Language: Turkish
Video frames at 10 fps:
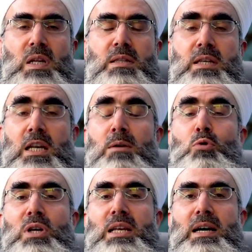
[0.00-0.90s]

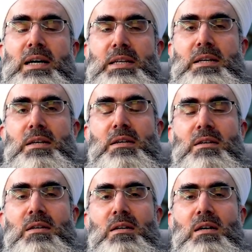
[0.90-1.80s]
Talebuke li gayrihi.
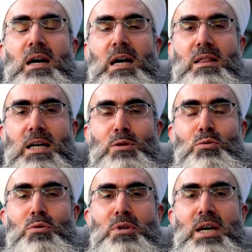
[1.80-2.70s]
Allah
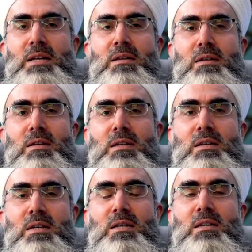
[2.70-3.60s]
dururken
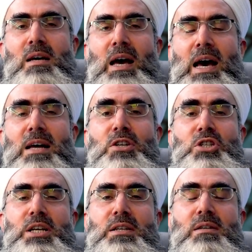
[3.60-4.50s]
her
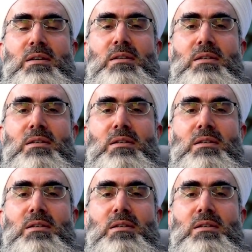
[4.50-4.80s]
şeyin,